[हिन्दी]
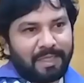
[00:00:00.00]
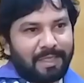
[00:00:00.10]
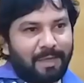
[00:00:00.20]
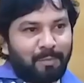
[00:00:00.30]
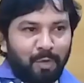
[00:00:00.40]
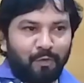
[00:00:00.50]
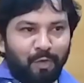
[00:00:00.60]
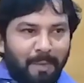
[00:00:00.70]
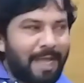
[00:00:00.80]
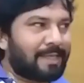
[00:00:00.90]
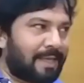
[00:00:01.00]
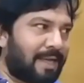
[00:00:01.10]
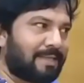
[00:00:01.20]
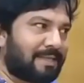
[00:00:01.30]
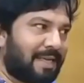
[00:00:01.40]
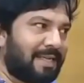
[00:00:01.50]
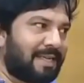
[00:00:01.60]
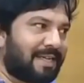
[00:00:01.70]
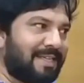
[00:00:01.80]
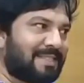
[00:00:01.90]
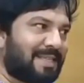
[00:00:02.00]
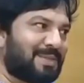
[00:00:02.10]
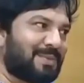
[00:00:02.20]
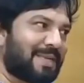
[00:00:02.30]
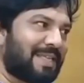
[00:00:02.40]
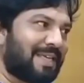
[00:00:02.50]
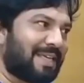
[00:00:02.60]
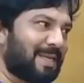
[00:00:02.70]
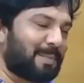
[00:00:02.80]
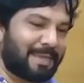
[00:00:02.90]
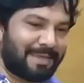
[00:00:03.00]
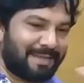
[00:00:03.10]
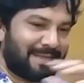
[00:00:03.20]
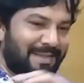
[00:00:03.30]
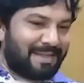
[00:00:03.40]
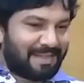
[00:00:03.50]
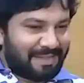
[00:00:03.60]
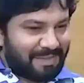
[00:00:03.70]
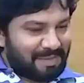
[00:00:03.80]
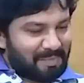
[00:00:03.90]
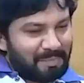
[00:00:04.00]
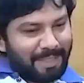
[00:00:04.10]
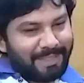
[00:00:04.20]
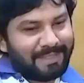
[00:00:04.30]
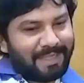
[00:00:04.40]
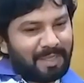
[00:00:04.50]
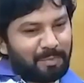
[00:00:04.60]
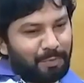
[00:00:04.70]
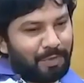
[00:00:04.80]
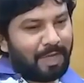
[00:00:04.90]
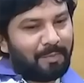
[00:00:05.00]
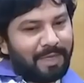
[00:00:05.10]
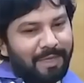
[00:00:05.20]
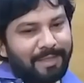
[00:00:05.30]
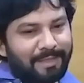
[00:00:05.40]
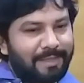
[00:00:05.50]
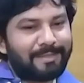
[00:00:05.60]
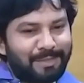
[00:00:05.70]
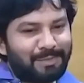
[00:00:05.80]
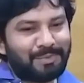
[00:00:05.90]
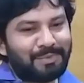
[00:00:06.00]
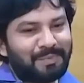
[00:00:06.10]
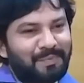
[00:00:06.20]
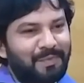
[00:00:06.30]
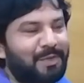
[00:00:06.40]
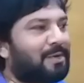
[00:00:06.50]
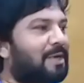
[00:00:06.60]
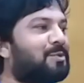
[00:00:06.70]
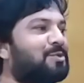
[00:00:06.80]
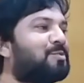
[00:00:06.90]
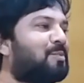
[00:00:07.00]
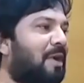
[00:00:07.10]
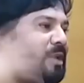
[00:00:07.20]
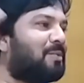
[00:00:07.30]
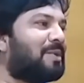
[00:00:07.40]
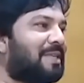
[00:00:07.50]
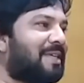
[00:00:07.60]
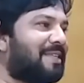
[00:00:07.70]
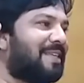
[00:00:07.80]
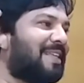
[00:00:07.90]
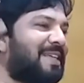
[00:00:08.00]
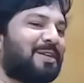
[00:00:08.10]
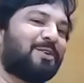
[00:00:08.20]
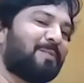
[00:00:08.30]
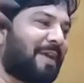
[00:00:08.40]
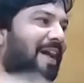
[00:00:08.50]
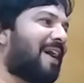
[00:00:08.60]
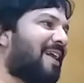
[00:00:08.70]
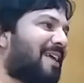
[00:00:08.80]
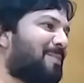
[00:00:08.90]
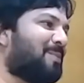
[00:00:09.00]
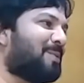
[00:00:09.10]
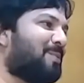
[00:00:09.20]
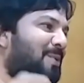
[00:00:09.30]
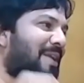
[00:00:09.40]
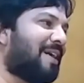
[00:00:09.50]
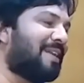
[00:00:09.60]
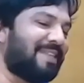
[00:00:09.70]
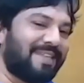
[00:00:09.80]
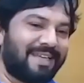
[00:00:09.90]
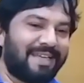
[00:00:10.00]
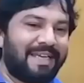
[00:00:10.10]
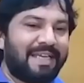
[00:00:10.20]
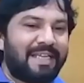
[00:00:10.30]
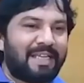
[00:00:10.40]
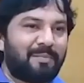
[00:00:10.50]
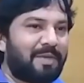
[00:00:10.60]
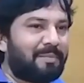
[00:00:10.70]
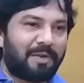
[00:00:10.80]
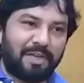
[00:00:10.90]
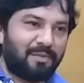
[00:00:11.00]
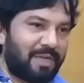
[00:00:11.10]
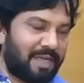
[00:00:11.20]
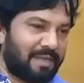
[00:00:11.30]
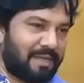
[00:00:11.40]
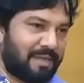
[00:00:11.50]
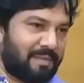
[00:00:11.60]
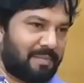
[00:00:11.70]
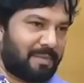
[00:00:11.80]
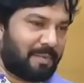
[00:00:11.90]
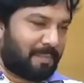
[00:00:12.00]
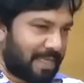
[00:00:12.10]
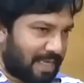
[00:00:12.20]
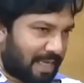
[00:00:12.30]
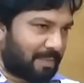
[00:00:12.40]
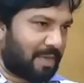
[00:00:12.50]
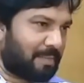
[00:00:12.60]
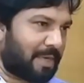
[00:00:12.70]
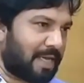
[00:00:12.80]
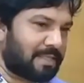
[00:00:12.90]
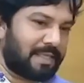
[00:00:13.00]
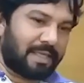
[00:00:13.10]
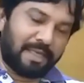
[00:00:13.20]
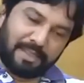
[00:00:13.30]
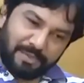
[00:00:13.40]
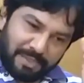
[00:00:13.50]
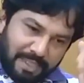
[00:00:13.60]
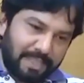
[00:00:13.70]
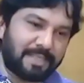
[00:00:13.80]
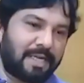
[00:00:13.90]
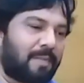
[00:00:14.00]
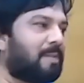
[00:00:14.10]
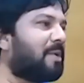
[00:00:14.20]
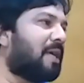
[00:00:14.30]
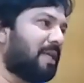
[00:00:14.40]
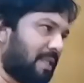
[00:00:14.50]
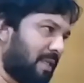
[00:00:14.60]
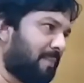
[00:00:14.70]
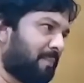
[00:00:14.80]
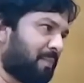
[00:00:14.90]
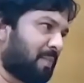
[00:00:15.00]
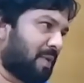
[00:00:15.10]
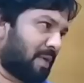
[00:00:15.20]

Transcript: तब मोर वो बात है आज कहीं ना कहीं सच हुआ थे कि अपन बगीचा के फूल लमे हाँ इतना सींचूं कि खुशबू बॉलीवुड तक चल रही है वो मना करके मोर फूल लग रही थी तो मैं बॉलीवुड में बम्बई जाके मैं प्रयास नहीं करा था छत्तीसगढ़ में मैं यहाँ हिंदी हम्म।